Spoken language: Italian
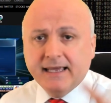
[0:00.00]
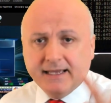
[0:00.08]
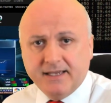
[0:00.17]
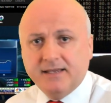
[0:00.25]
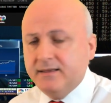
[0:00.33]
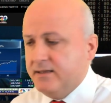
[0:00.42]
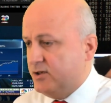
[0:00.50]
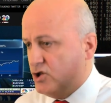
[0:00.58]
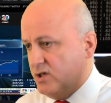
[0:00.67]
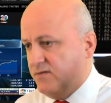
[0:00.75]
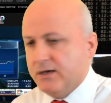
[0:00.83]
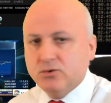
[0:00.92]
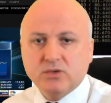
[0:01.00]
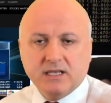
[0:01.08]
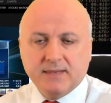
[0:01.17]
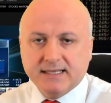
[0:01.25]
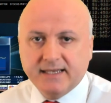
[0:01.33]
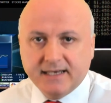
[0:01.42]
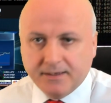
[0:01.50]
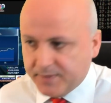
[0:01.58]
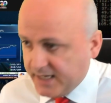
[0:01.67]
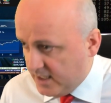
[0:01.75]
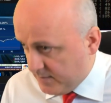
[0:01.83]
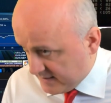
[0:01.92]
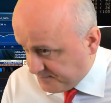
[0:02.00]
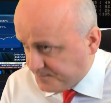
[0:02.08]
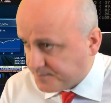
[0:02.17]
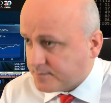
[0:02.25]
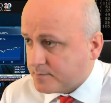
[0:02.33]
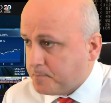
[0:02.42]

indici, valute, materie prime